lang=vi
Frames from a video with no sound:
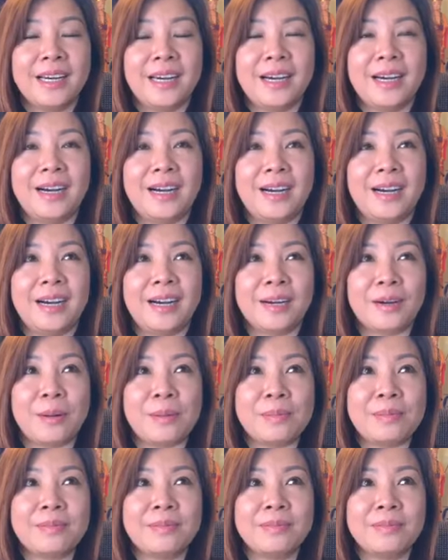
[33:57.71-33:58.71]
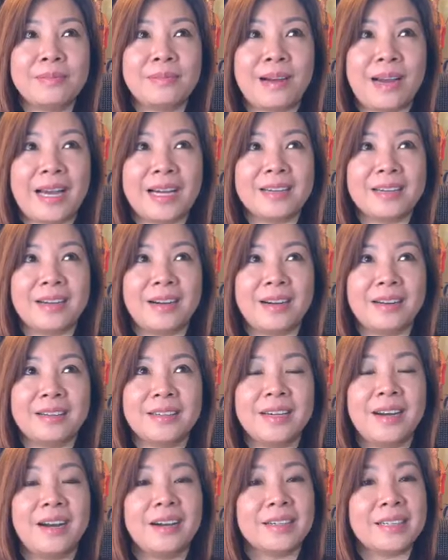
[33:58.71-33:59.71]
à, cũng khoảng cỡ
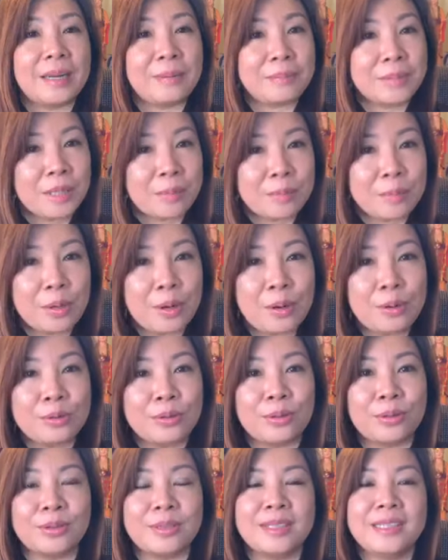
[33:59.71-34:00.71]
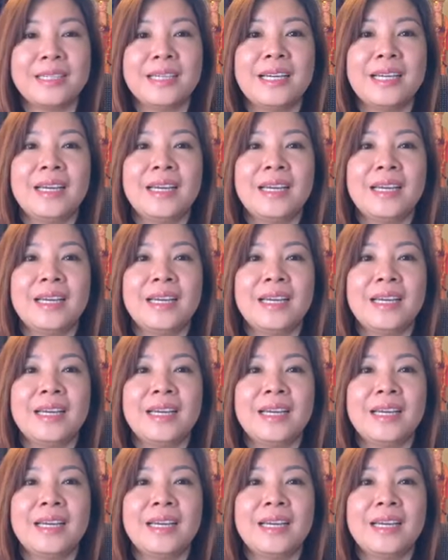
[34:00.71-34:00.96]
gần 500 đô rồi